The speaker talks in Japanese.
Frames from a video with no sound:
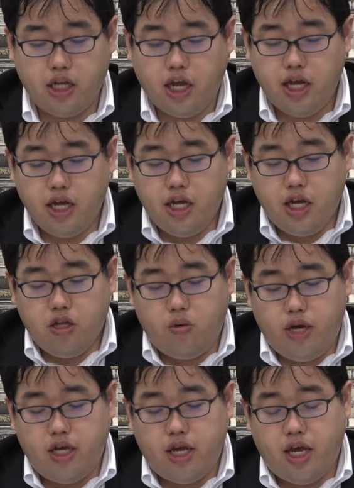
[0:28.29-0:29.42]
ただ、と
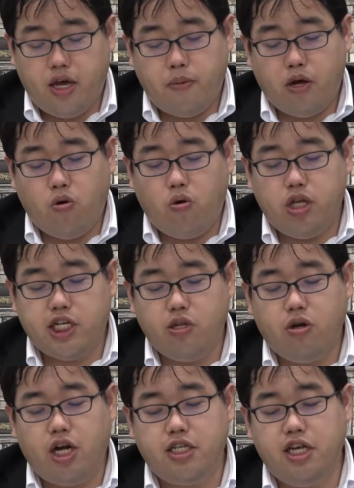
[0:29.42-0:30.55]
はいえ、まあ、ここでちゃん
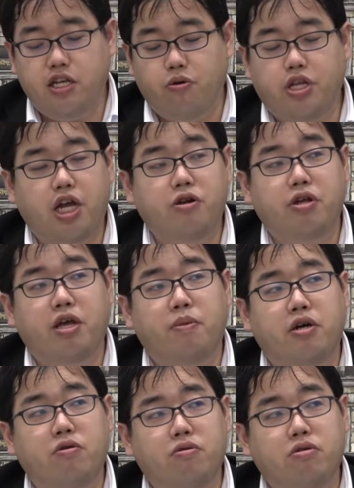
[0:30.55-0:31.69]
と稼いでおきたいので、
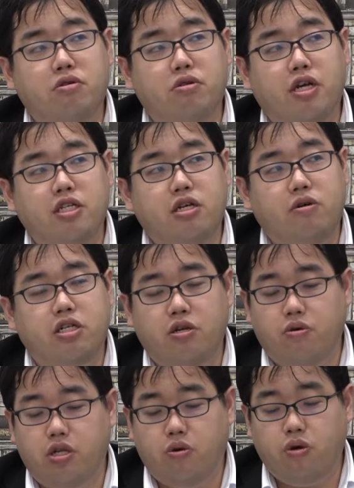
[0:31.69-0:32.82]
まあ、論述の対策はして
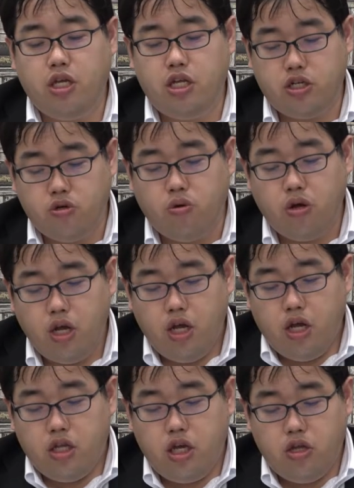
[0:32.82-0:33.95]
おいた方がいいでしょう。